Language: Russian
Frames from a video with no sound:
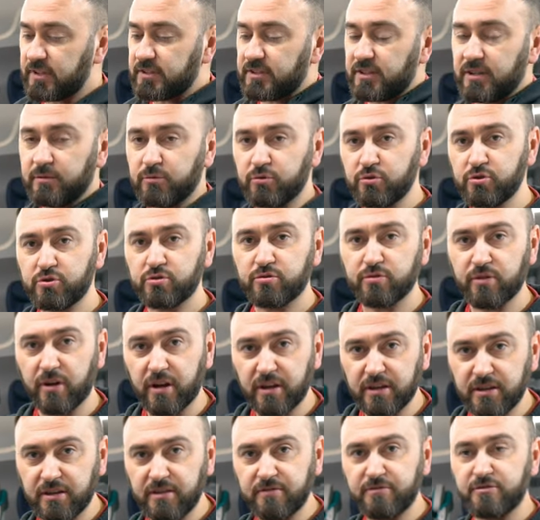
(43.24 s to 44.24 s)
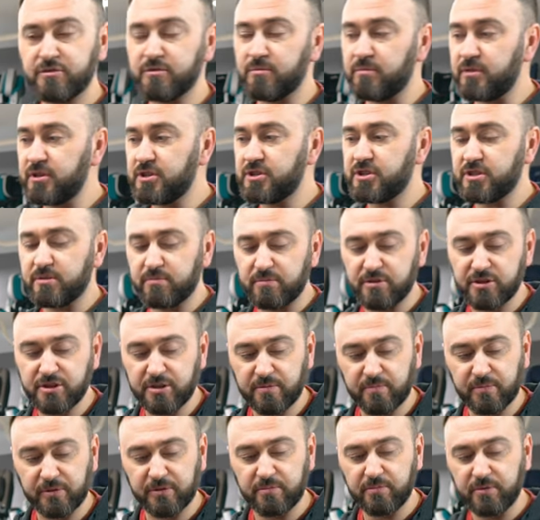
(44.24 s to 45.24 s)
тому, что они все ближе и ближе
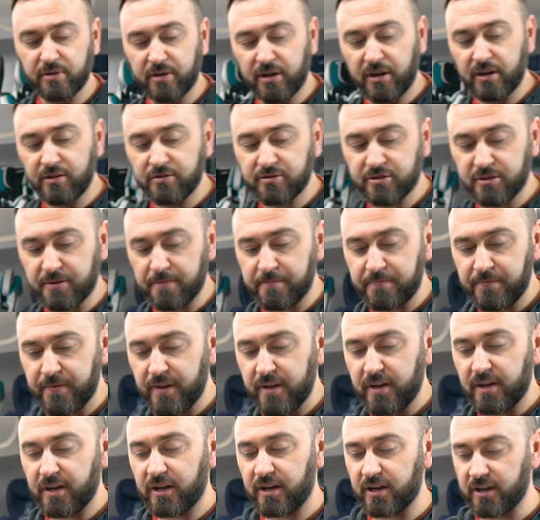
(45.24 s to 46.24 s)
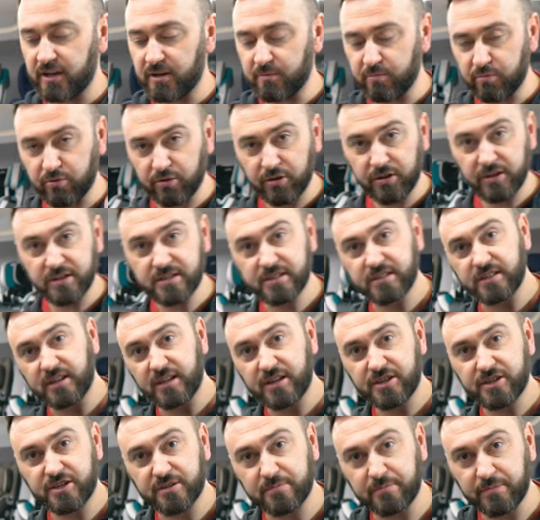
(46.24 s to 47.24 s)
подбираются к более
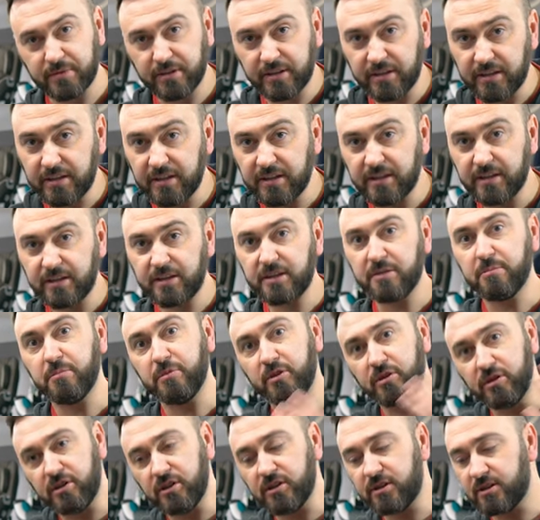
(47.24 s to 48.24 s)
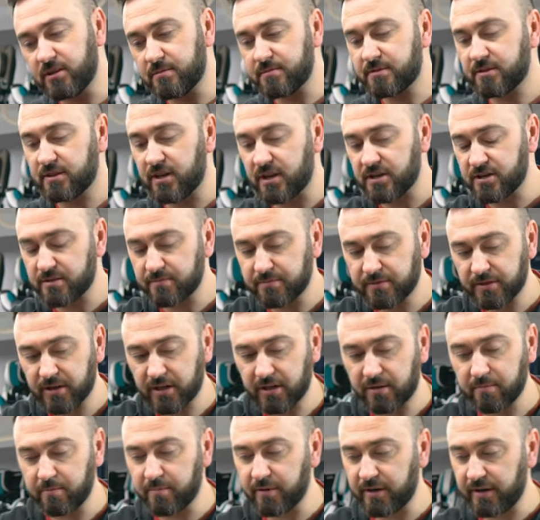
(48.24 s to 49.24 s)
старшим и именитым, скажем
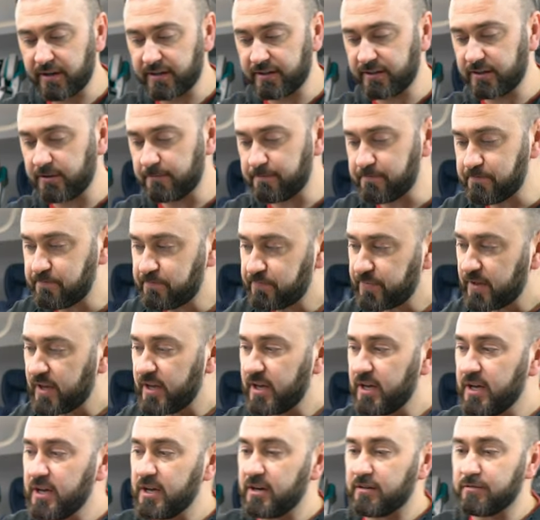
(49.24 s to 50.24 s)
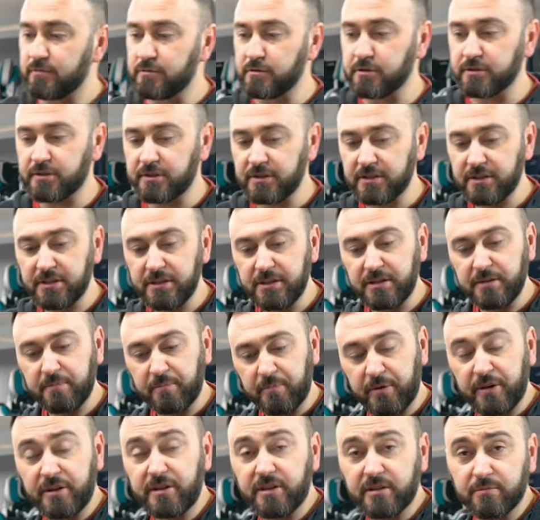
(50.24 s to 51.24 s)
так, брендам. Вот. И
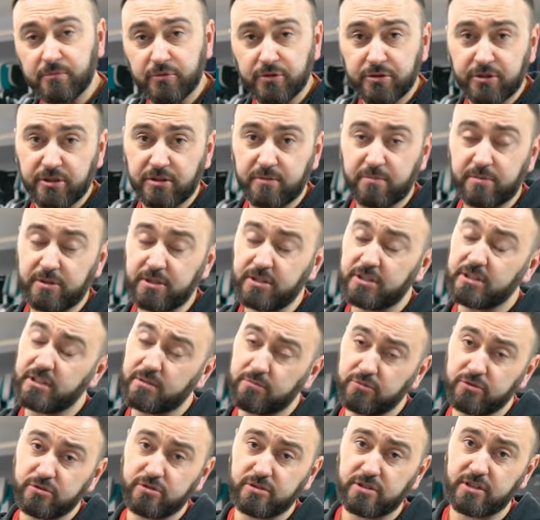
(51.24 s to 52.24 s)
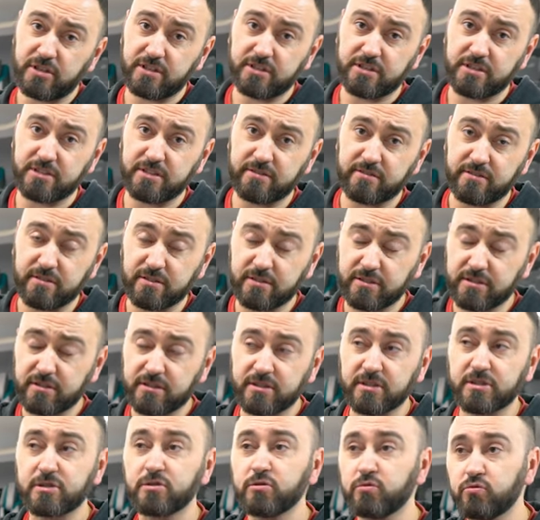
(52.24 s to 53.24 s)
поэтому этот бренд, на мой взгляд,
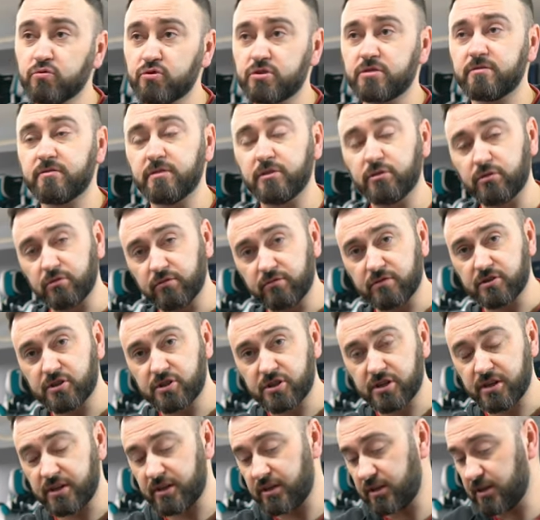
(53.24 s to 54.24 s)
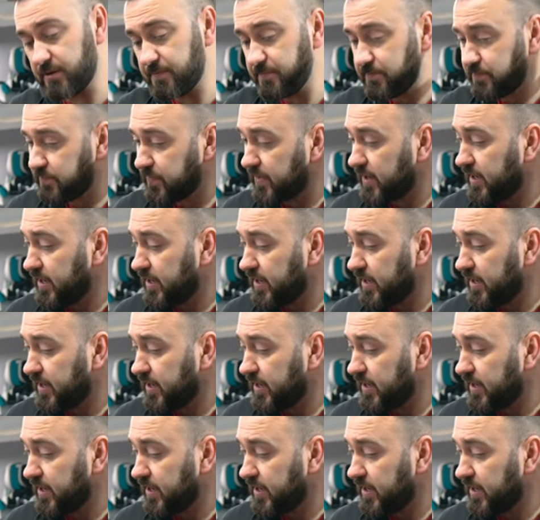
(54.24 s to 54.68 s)
заслуживает уважения,